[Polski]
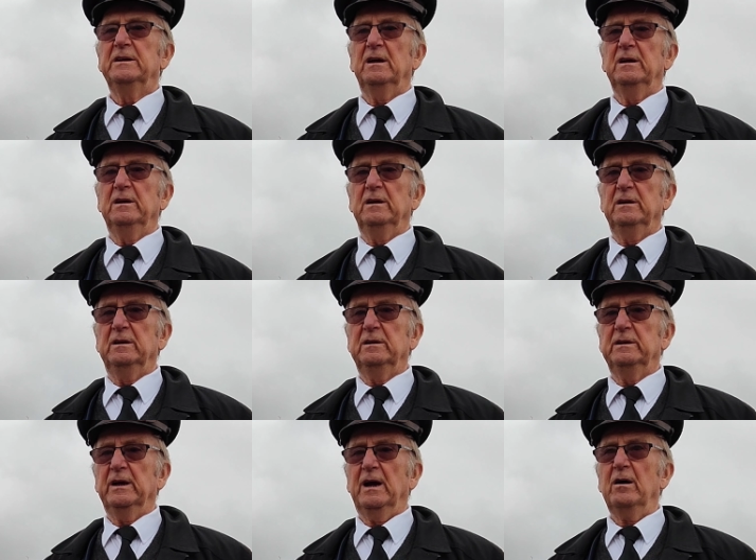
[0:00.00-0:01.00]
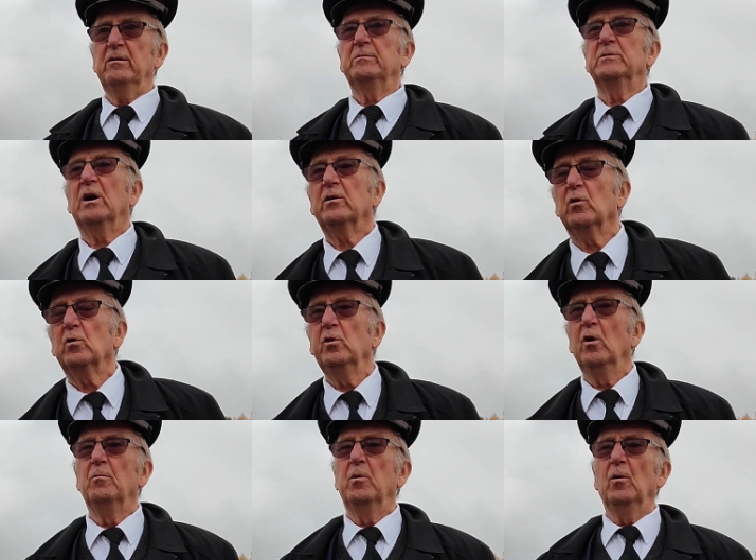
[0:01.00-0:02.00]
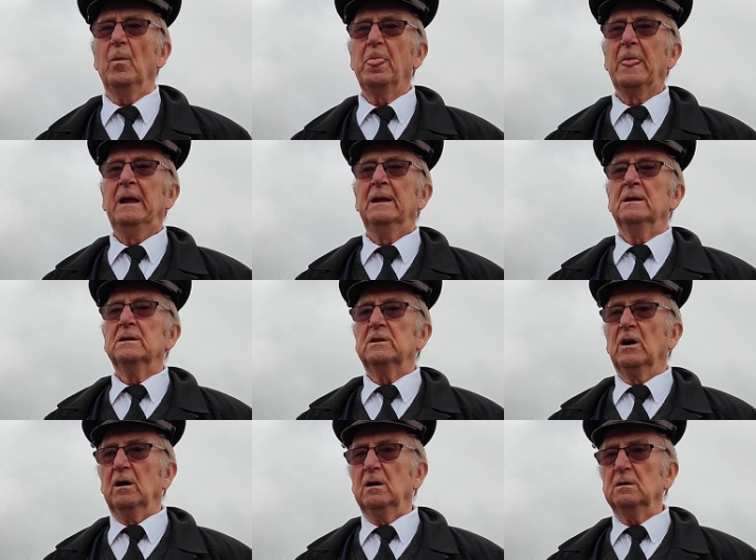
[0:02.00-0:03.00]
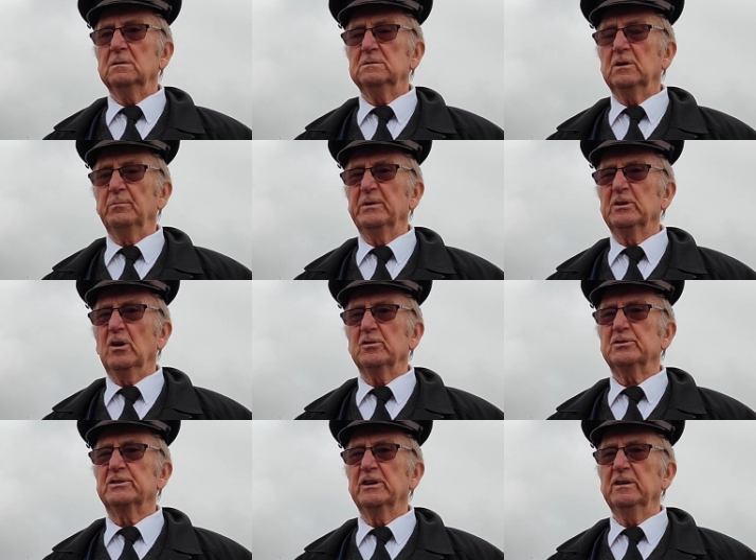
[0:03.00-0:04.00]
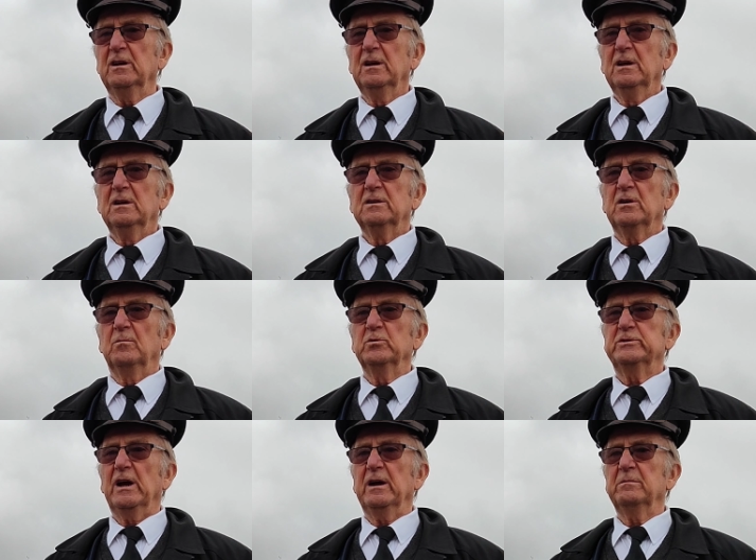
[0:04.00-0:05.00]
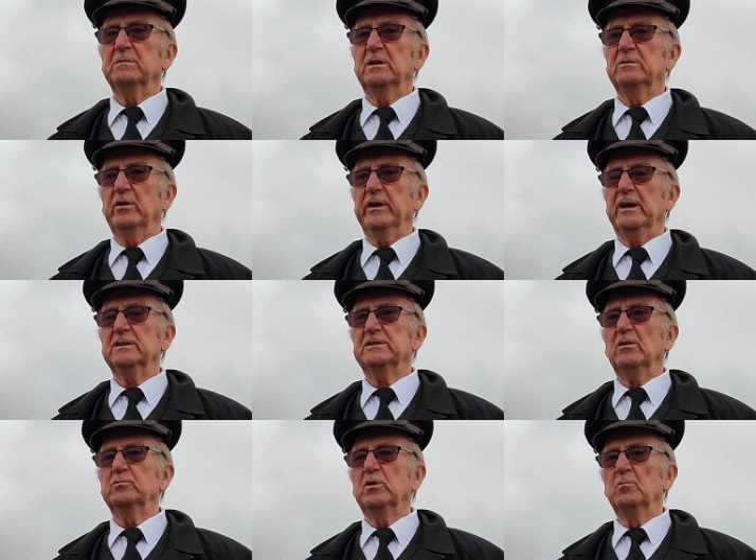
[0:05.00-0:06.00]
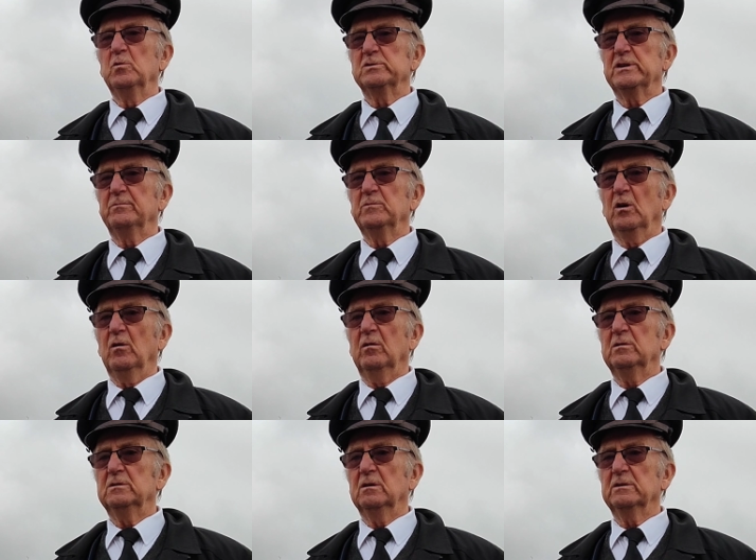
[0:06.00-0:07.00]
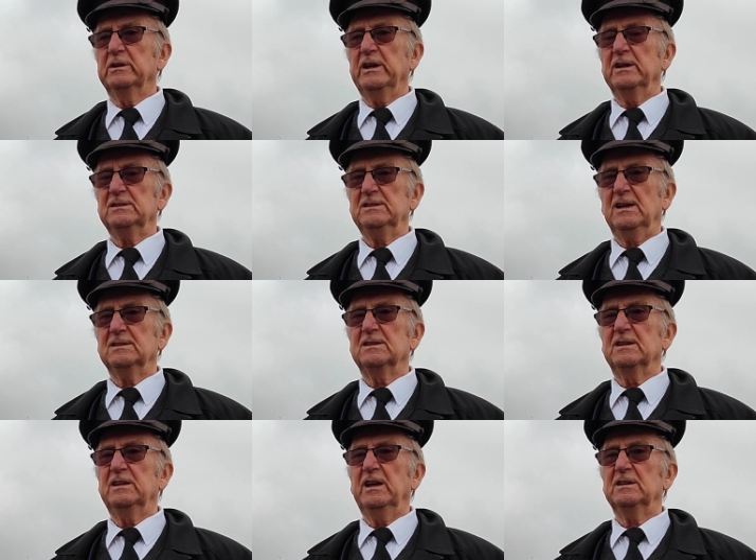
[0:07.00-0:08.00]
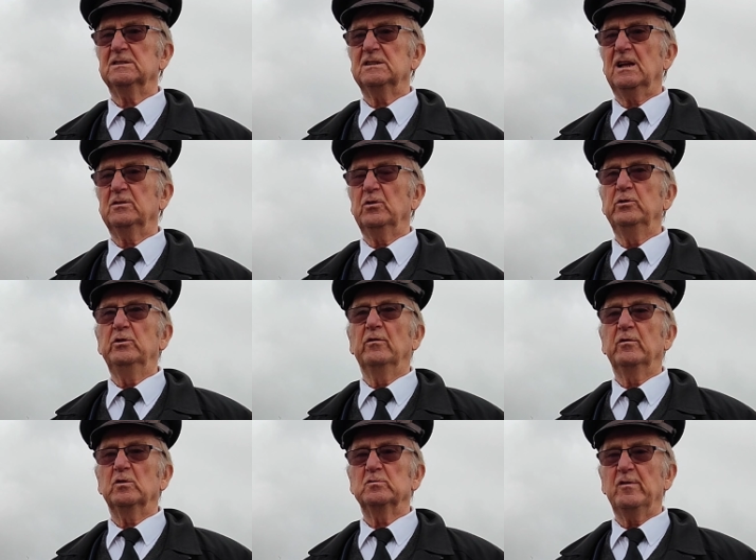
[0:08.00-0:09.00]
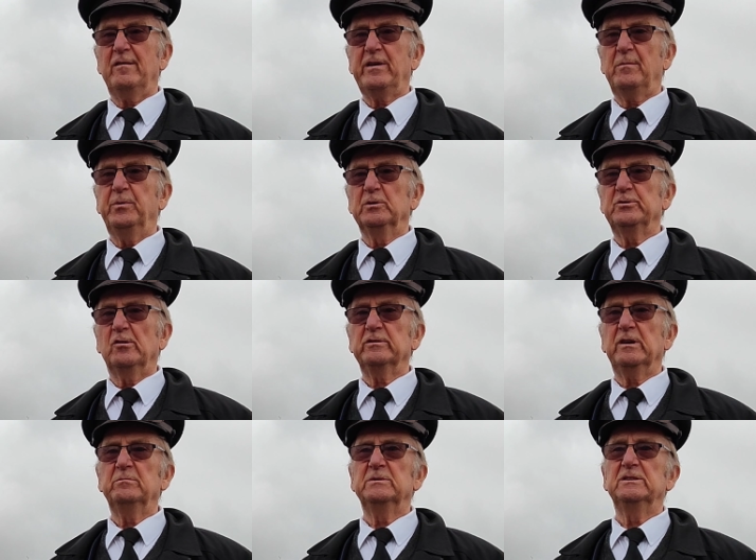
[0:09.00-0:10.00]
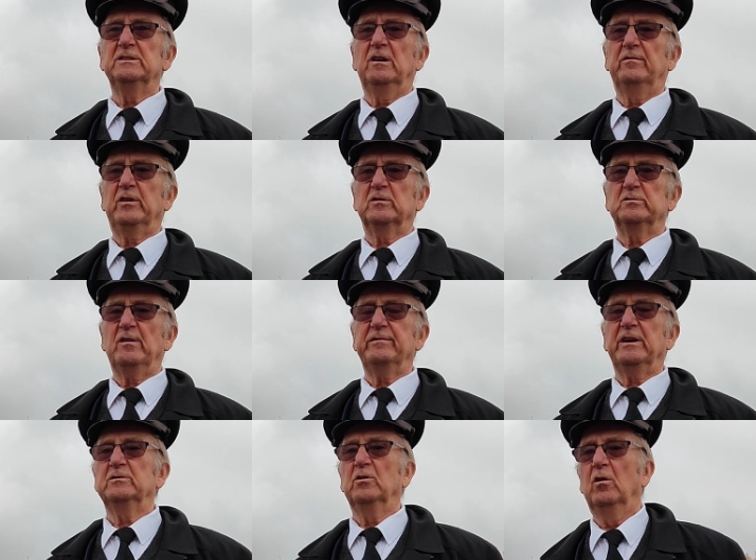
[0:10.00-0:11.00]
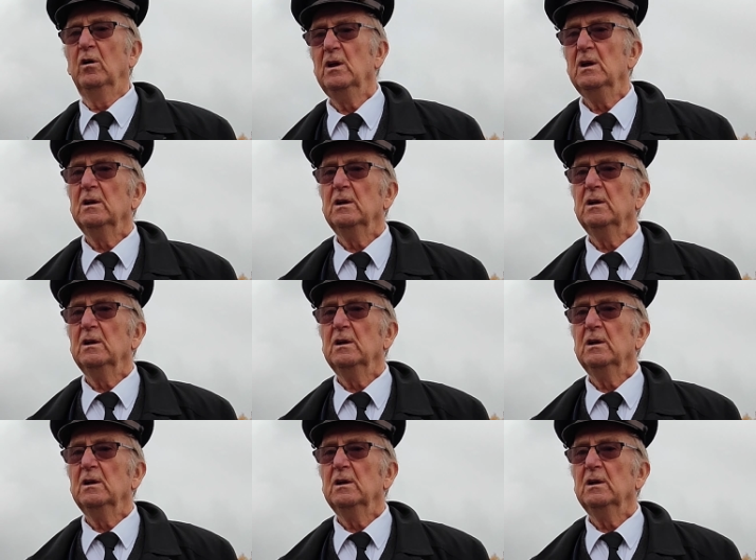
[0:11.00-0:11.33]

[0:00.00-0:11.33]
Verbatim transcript: y, jechałem do Aeroklubu, to do Bydgoszczy, to musiałem dojechać autobusem do, do Gniezna, z Gniezna do Inowrocławia pociągiem, z Inowrocławia do,